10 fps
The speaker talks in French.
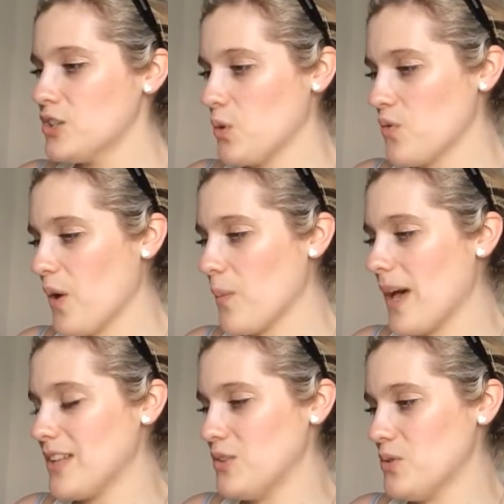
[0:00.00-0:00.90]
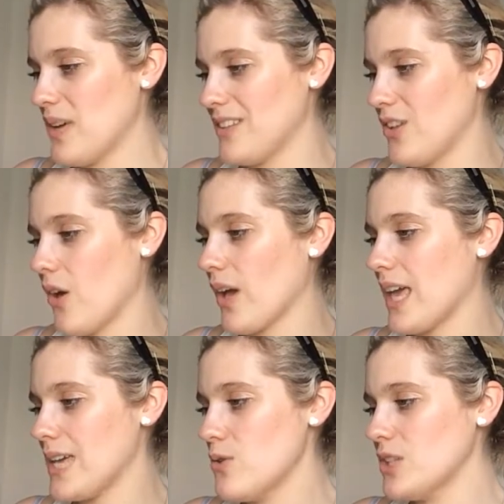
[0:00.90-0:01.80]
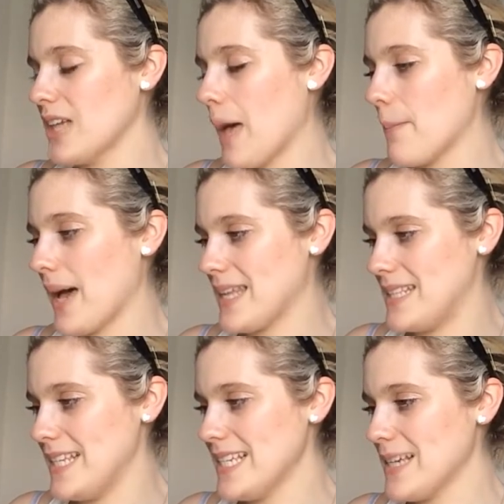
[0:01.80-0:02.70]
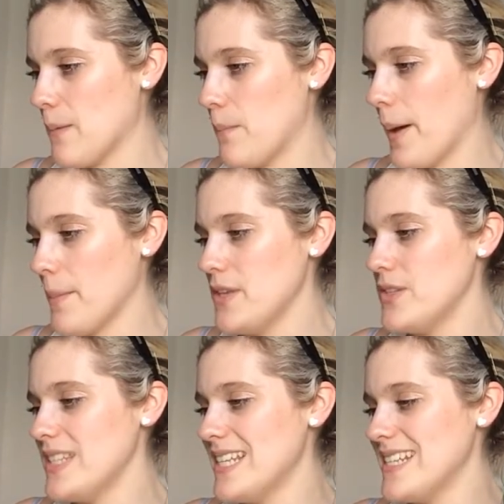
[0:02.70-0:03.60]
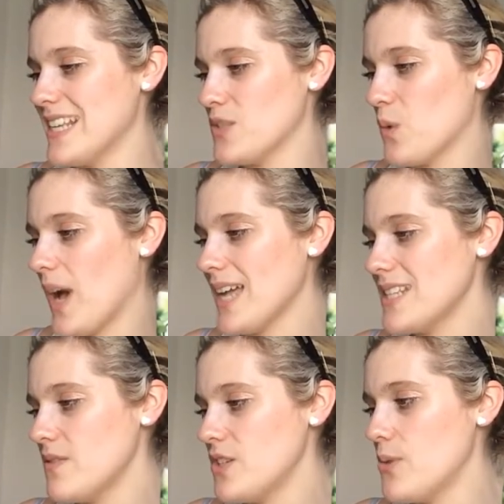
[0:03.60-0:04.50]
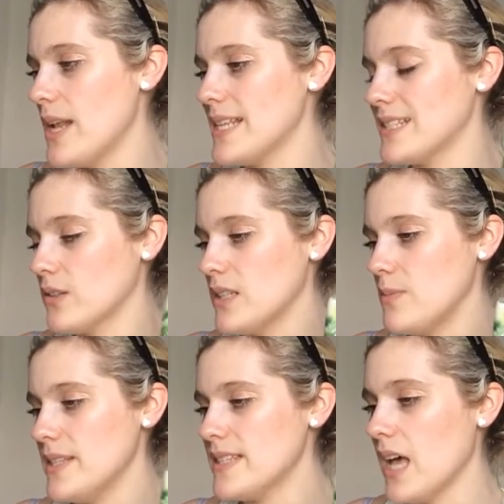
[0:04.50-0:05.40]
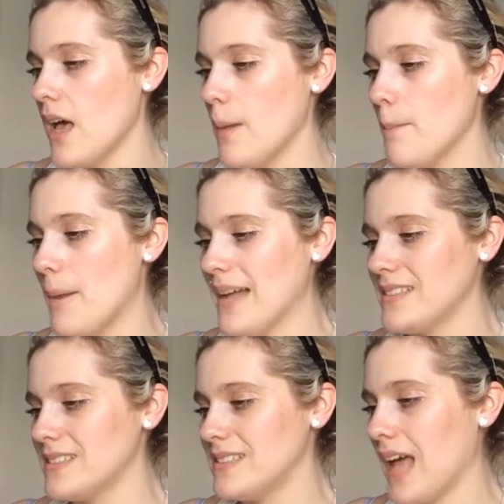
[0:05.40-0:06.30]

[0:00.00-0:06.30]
Son format novateur et ultra pratique permet une utilisation individuelle et sans limite Pâtes,